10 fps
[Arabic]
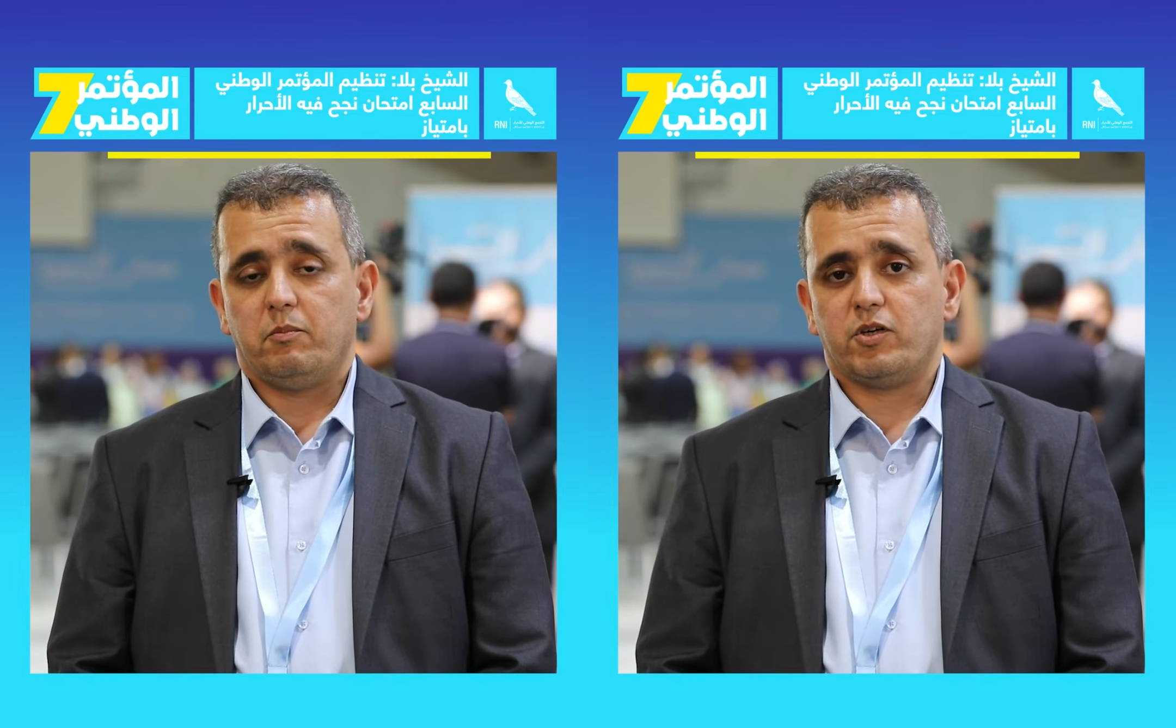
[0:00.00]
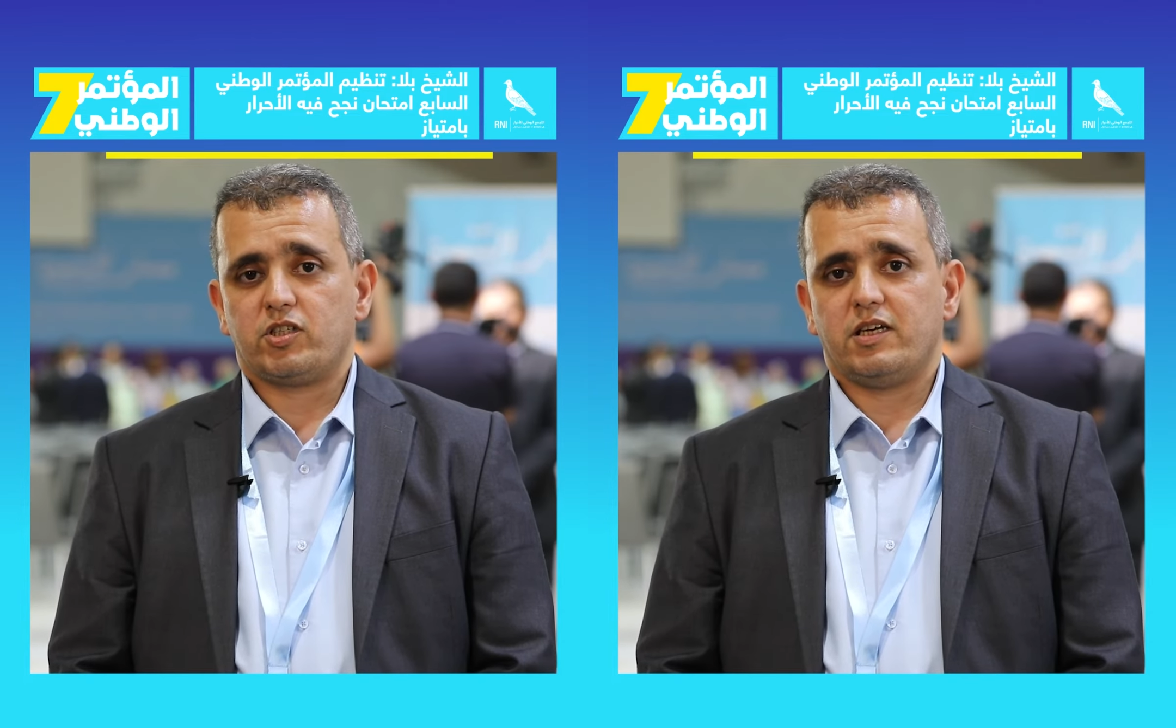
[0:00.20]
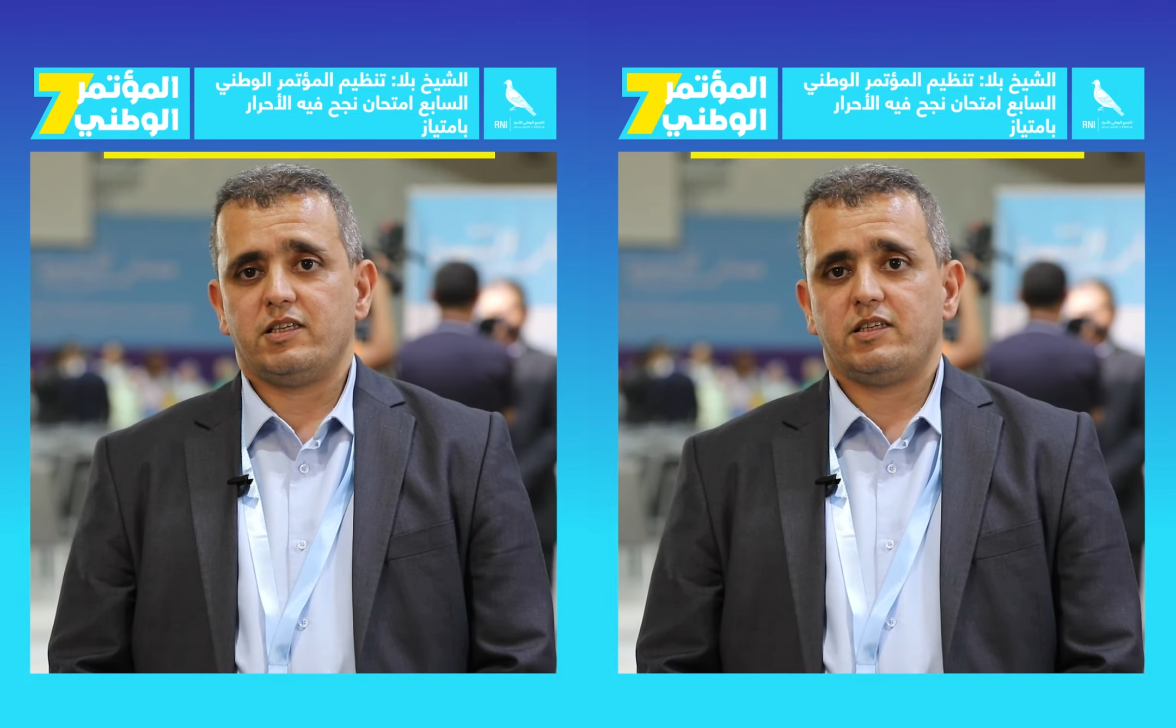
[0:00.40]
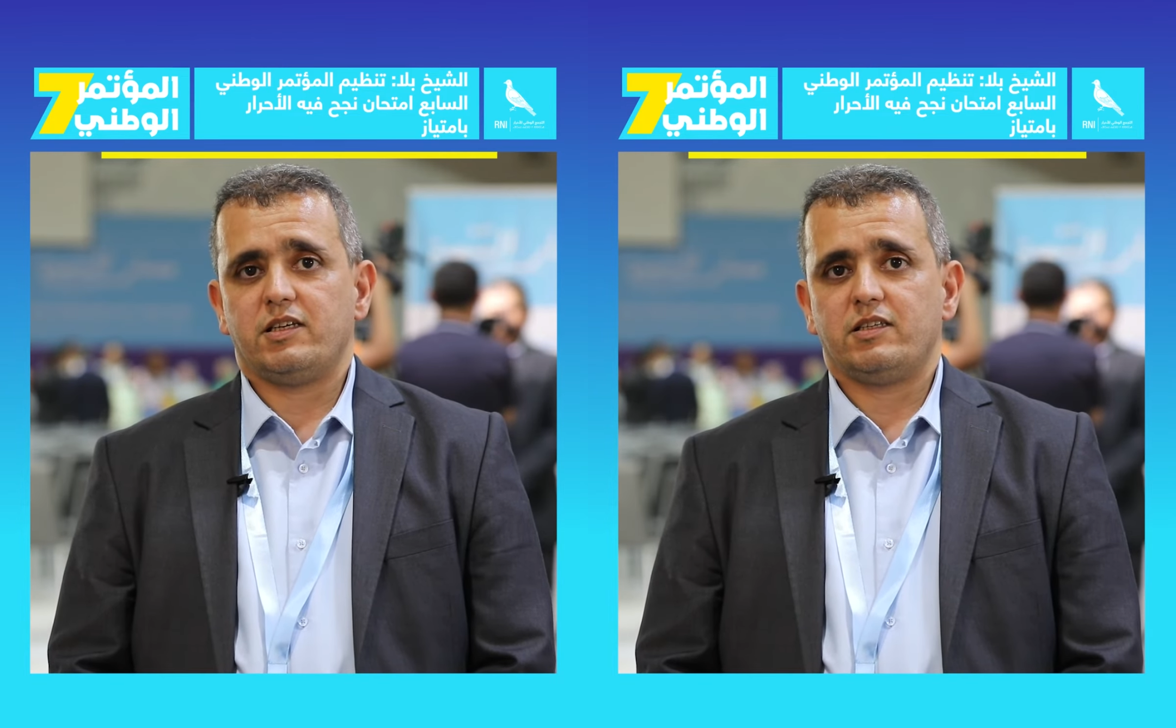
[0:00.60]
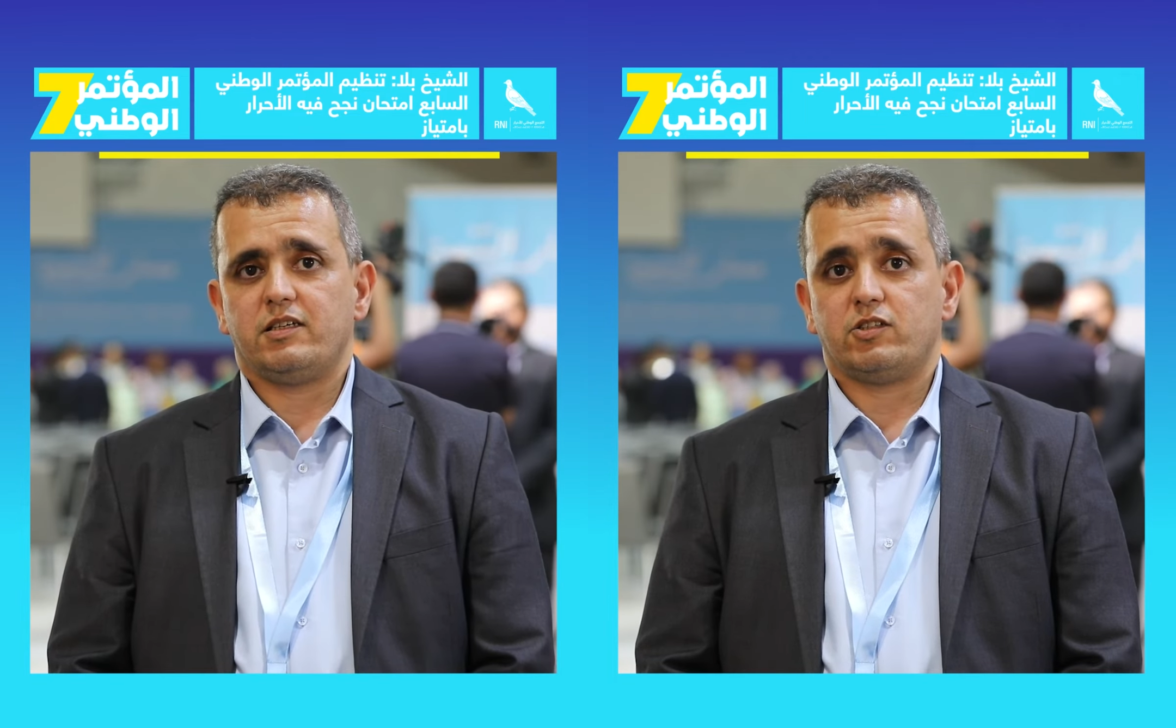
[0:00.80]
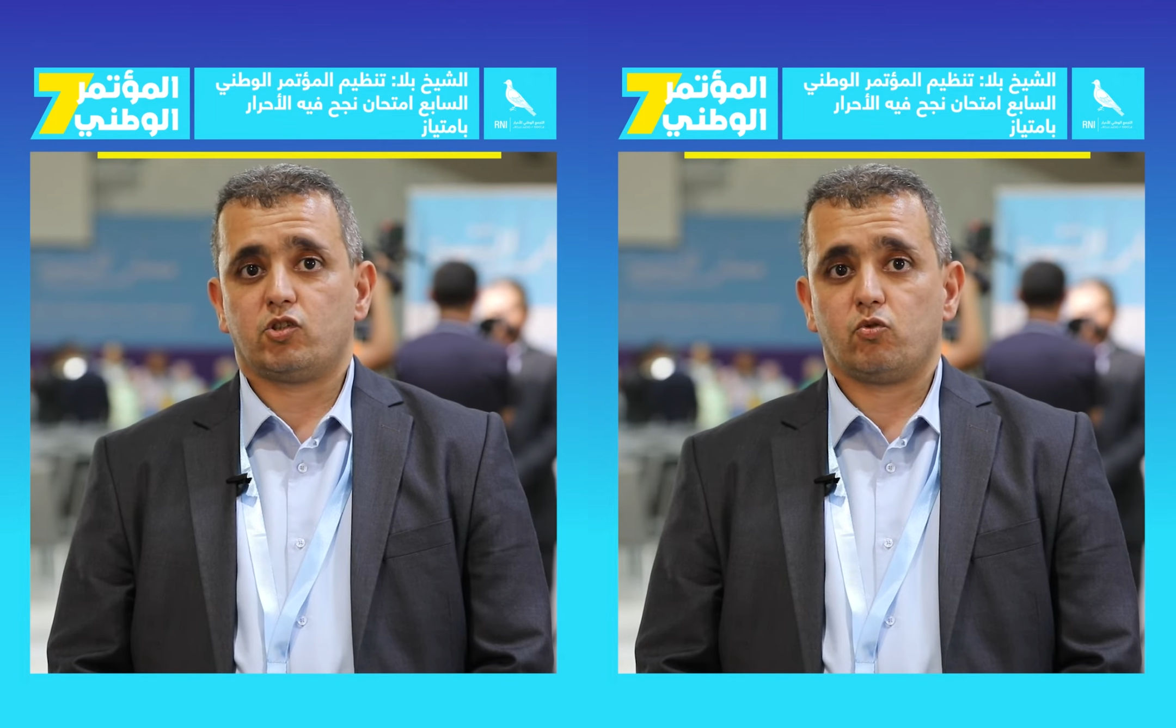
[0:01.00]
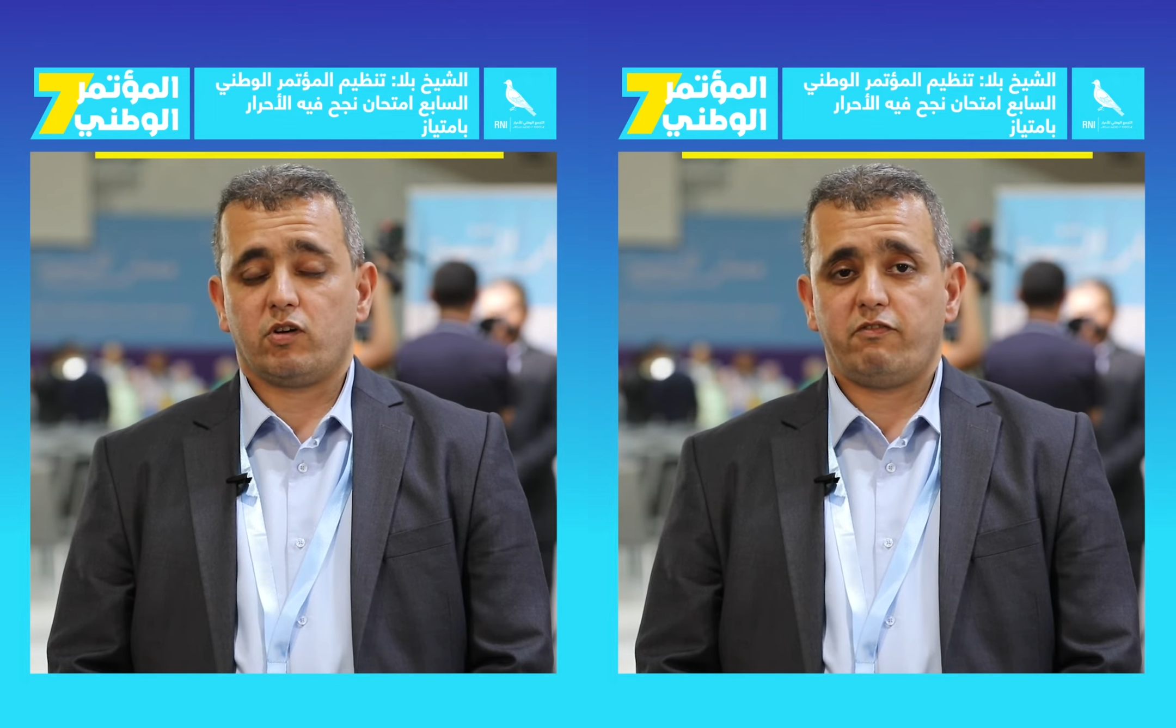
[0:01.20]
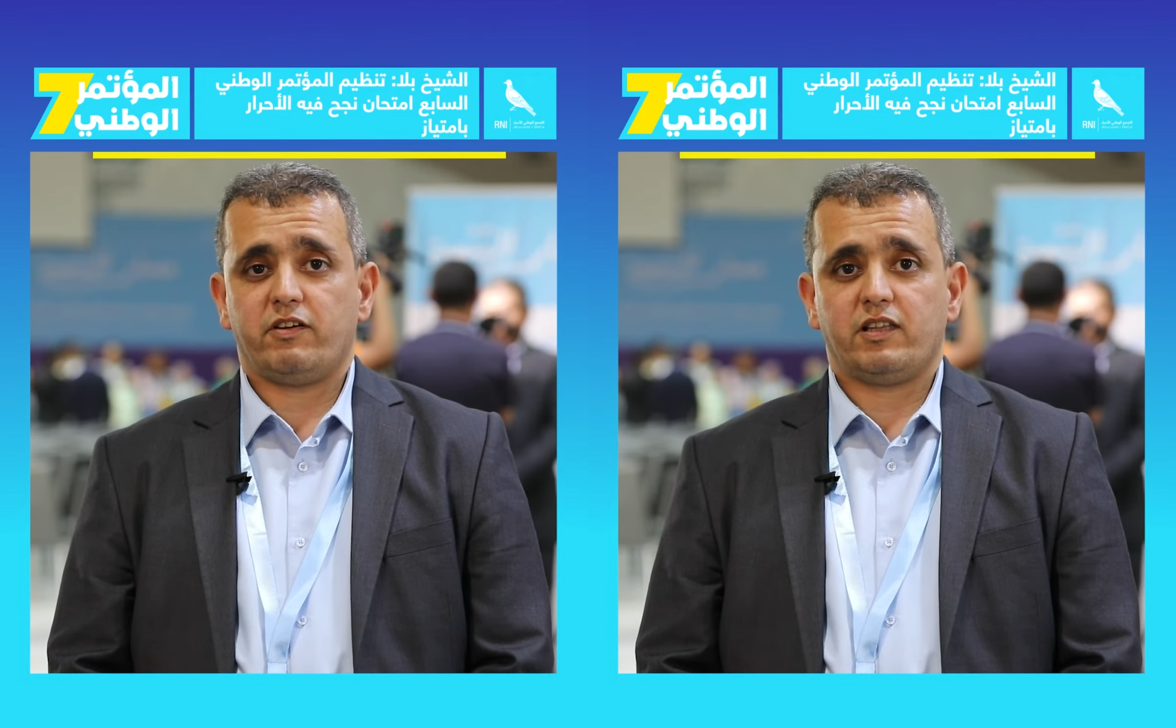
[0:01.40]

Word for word: باش اننا نشكر كافه